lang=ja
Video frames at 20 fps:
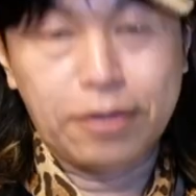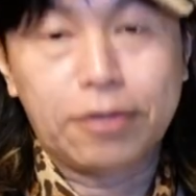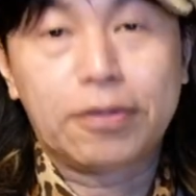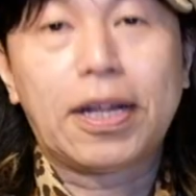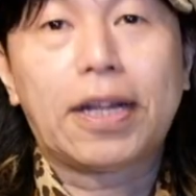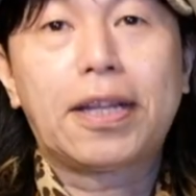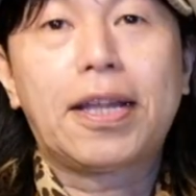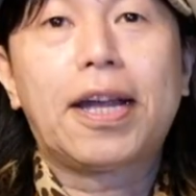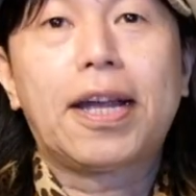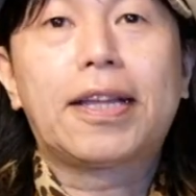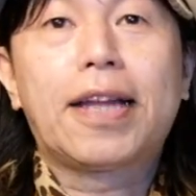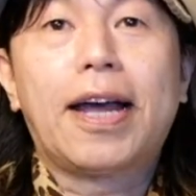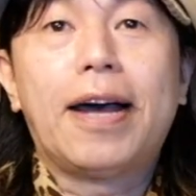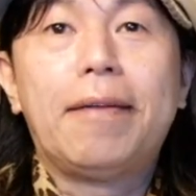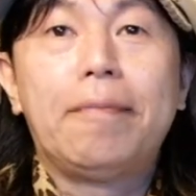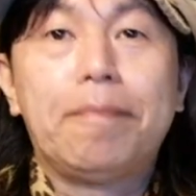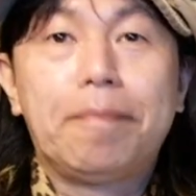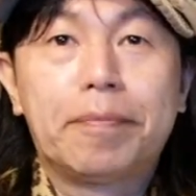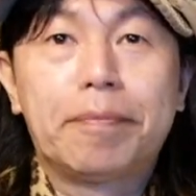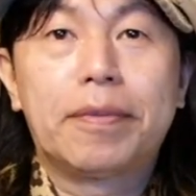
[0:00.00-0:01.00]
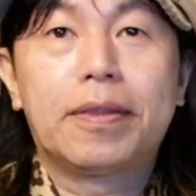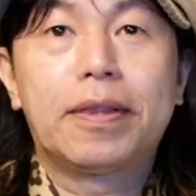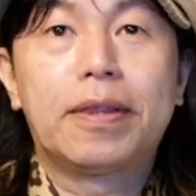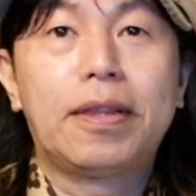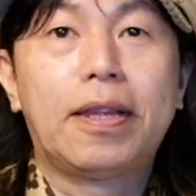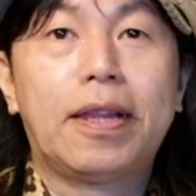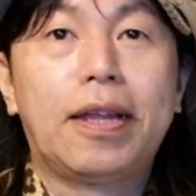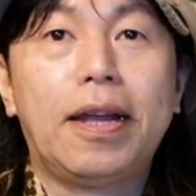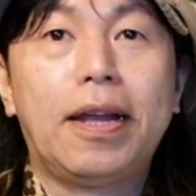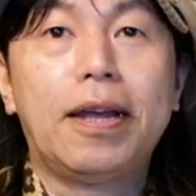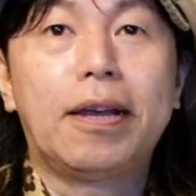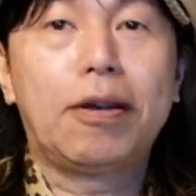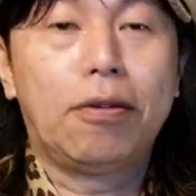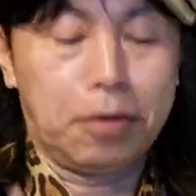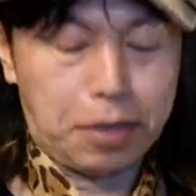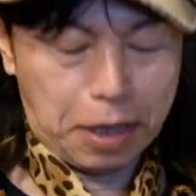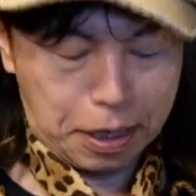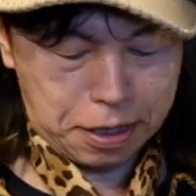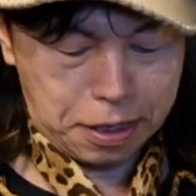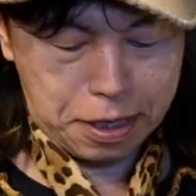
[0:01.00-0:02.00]
縦型でねこ
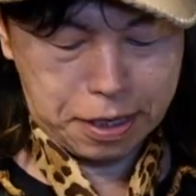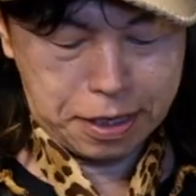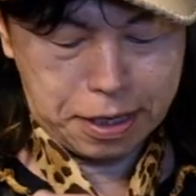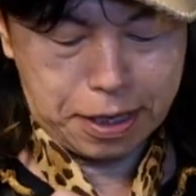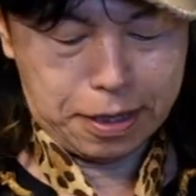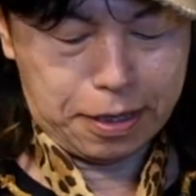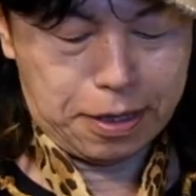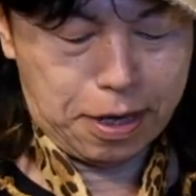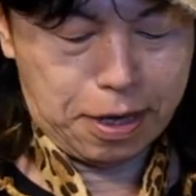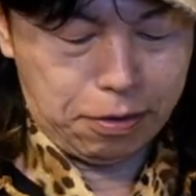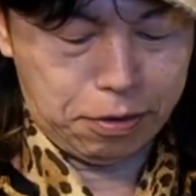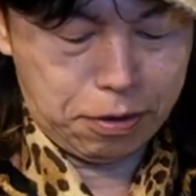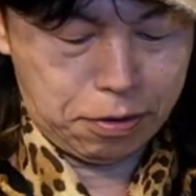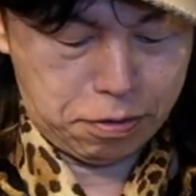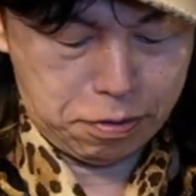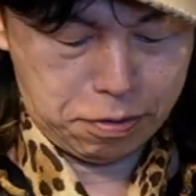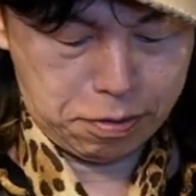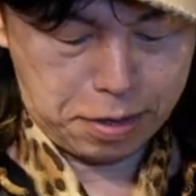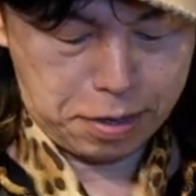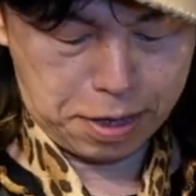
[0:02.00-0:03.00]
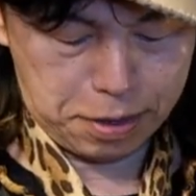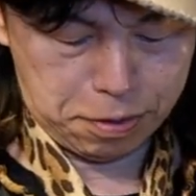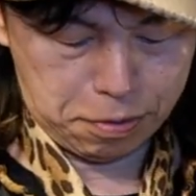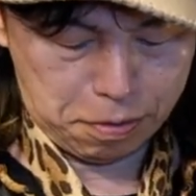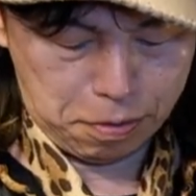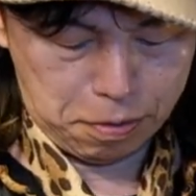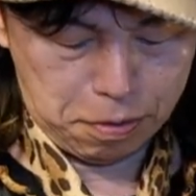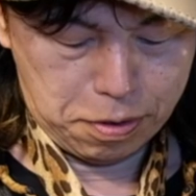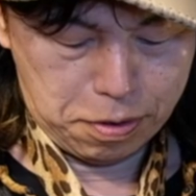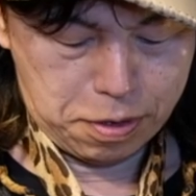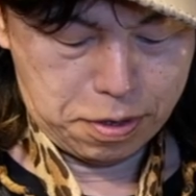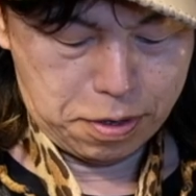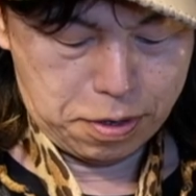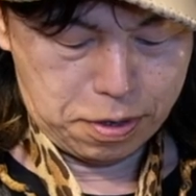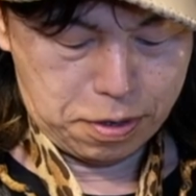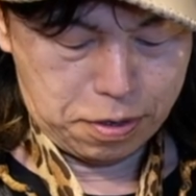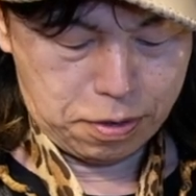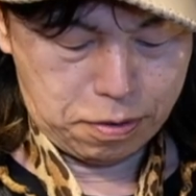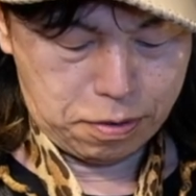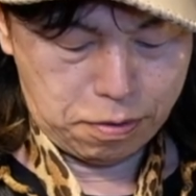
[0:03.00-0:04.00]
う縦になってあの
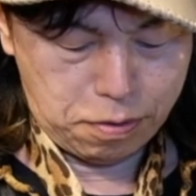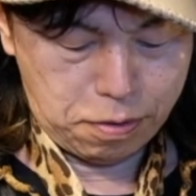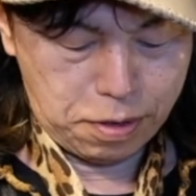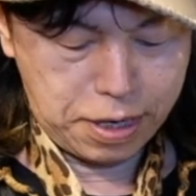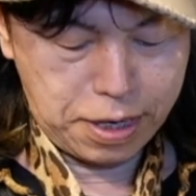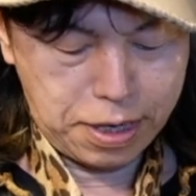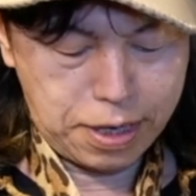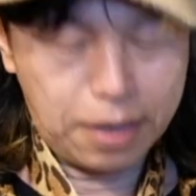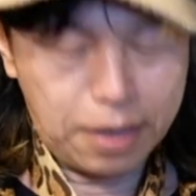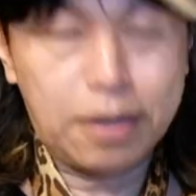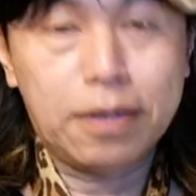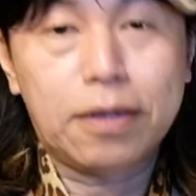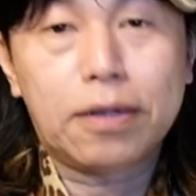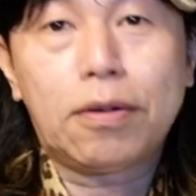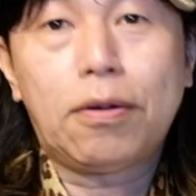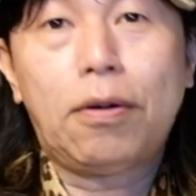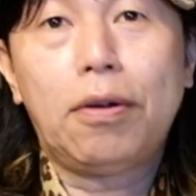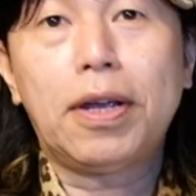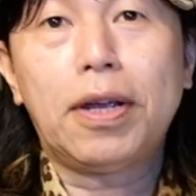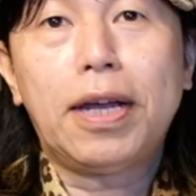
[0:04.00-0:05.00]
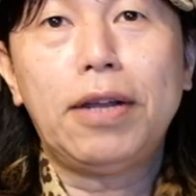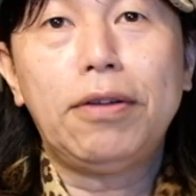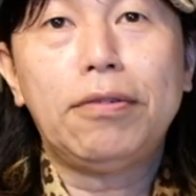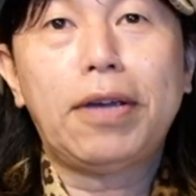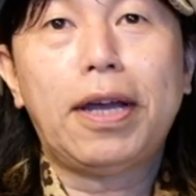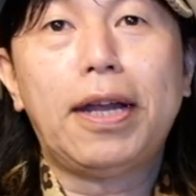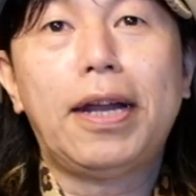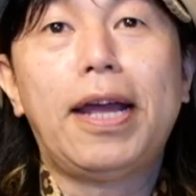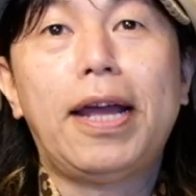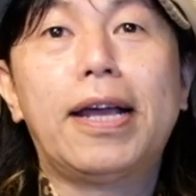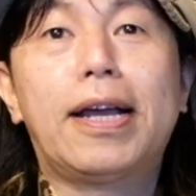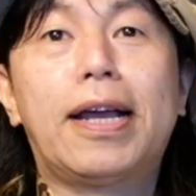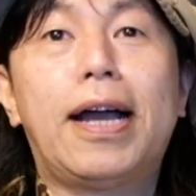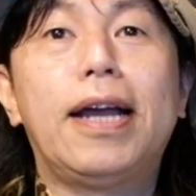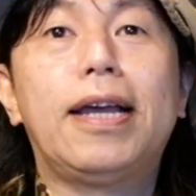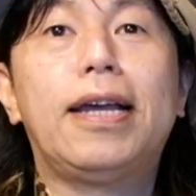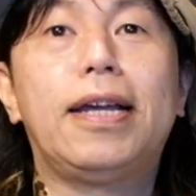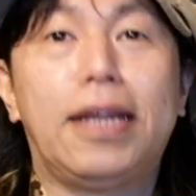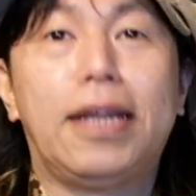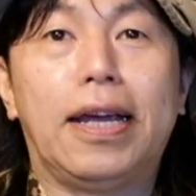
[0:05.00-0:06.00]
これがこれが抜けない
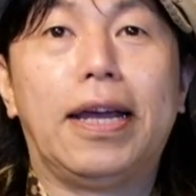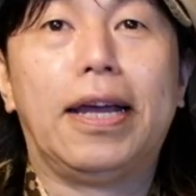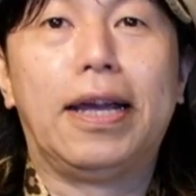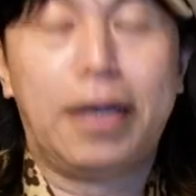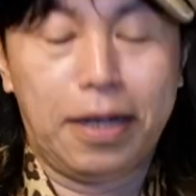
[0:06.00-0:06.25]
限り